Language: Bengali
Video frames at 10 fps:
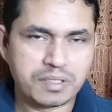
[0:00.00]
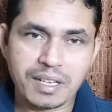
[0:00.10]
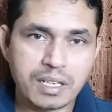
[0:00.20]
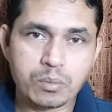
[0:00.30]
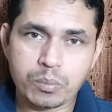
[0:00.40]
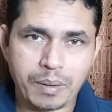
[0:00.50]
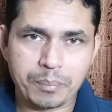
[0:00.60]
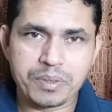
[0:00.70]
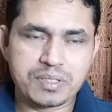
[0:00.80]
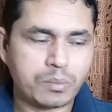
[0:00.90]
তেল নিব
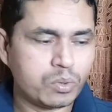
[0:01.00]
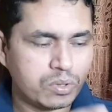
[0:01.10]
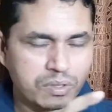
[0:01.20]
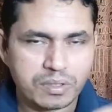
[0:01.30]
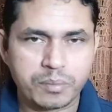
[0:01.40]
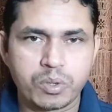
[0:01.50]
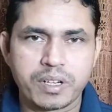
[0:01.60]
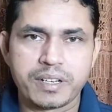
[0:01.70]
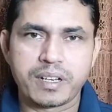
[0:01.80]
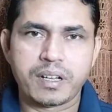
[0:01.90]
পাম্পে যাব এবং
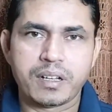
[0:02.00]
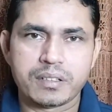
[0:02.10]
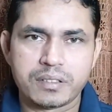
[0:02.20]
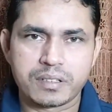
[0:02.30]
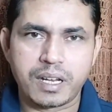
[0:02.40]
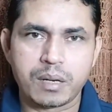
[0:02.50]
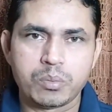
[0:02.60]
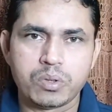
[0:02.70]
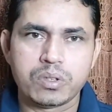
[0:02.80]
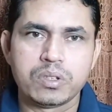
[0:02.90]
এটা
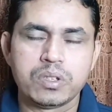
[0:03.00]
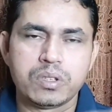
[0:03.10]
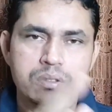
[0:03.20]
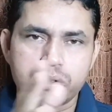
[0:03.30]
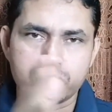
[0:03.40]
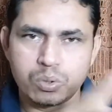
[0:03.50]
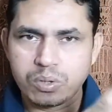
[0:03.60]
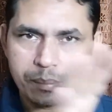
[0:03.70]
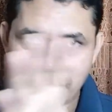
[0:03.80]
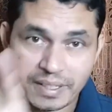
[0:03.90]
ঢালবো তো
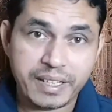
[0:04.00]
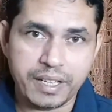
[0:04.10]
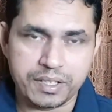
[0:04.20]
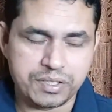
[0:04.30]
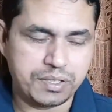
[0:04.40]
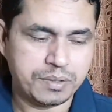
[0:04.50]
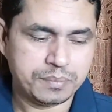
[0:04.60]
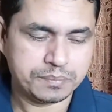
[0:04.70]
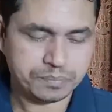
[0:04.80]
চলুন আমরা দেখে আসি